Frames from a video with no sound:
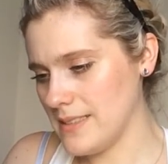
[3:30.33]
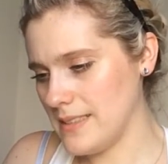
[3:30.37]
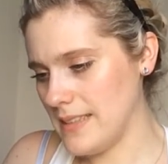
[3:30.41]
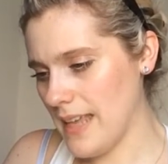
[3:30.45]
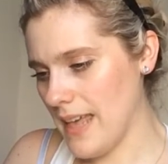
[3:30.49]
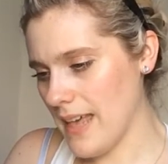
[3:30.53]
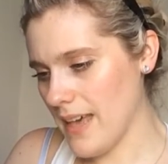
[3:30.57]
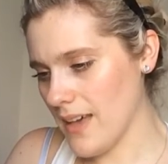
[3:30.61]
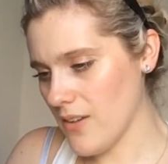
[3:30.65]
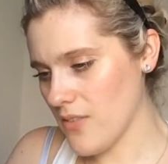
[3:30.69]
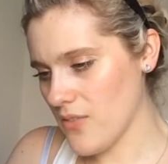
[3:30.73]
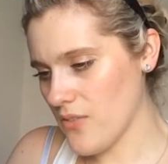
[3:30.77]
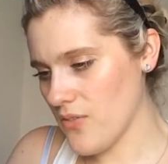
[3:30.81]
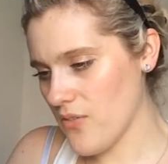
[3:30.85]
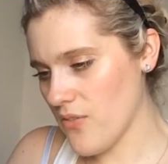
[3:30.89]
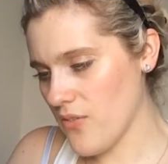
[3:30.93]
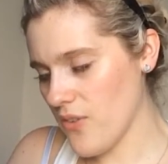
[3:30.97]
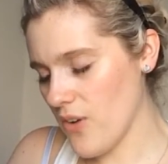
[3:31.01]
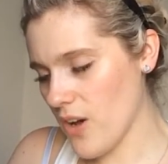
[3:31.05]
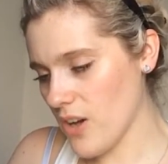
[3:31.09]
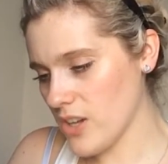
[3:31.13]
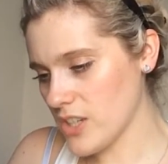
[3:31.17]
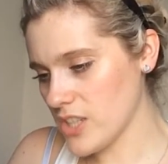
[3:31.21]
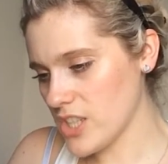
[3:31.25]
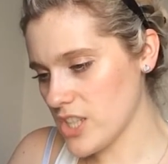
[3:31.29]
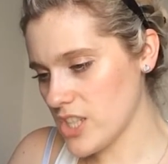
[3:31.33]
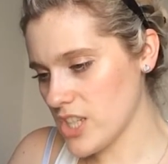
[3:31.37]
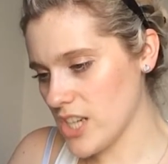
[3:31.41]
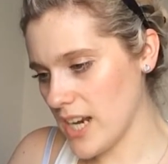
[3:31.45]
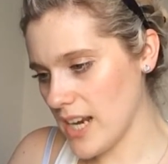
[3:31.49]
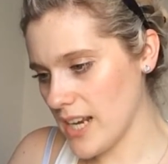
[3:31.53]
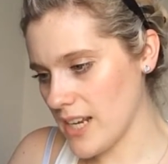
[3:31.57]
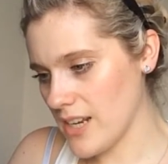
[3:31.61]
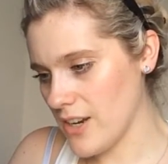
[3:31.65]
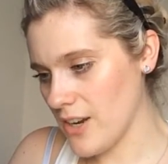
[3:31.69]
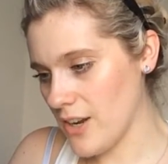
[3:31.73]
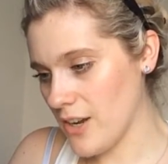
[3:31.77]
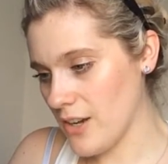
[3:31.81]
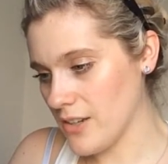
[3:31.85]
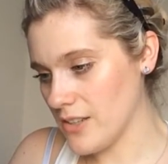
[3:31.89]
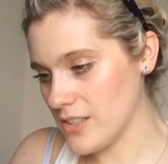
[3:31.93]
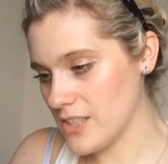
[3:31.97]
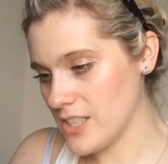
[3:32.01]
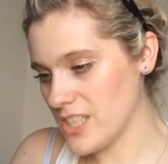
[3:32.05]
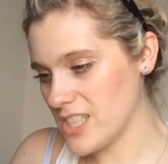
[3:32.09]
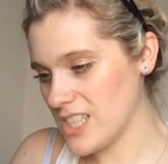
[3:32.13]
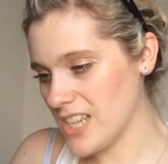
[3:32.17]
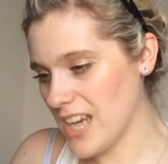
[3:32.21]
d'Airfordshire